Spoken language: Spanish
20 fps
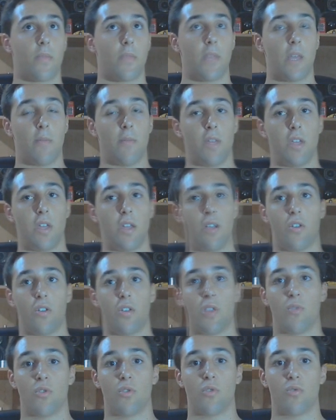También nos
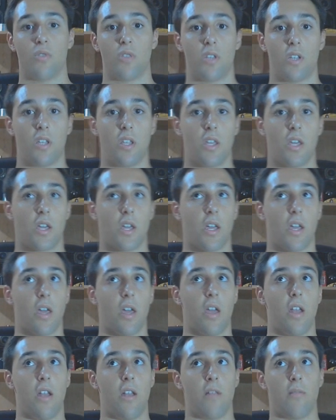dimos cuenta de
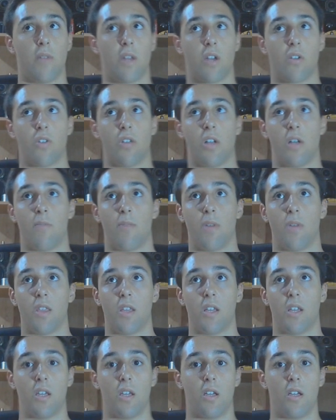que en el marco de las
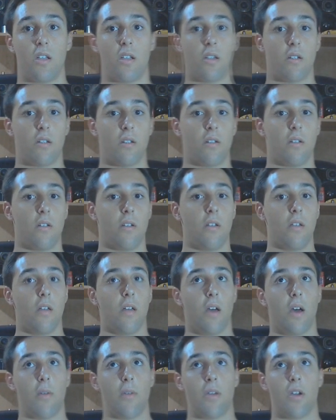pantallas
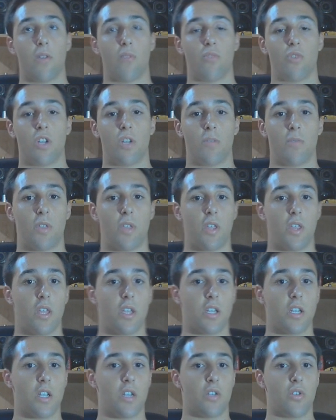había como una especie
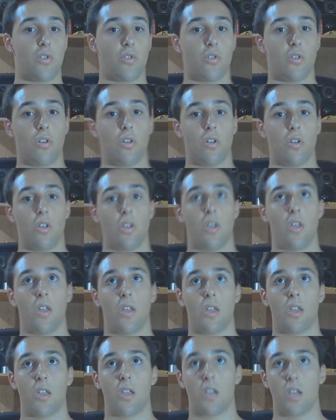de sensor
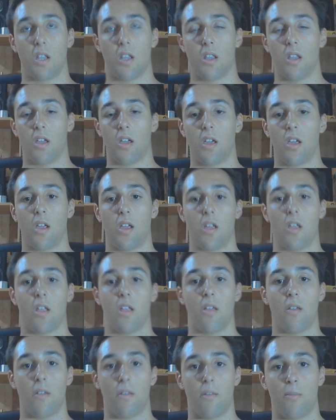
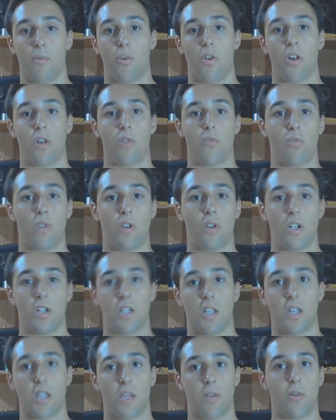que, por el cual
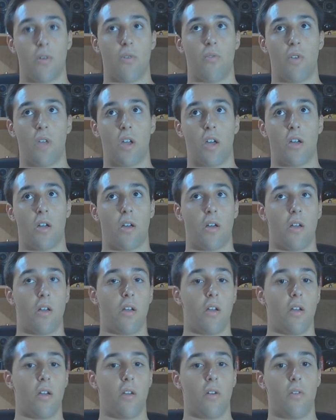saltaba una,
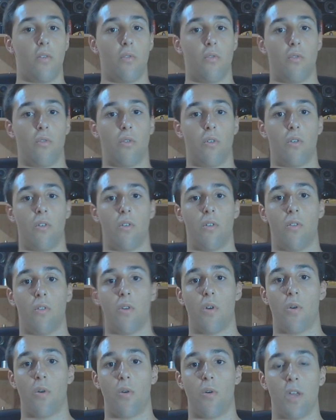un
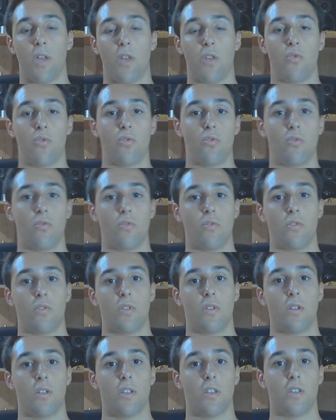nuevo menú,
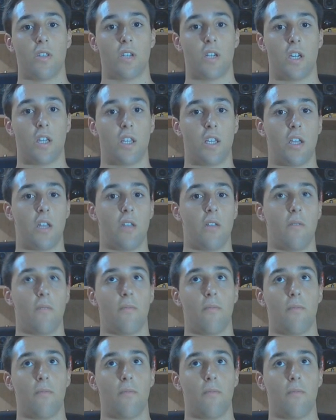un chiquitín,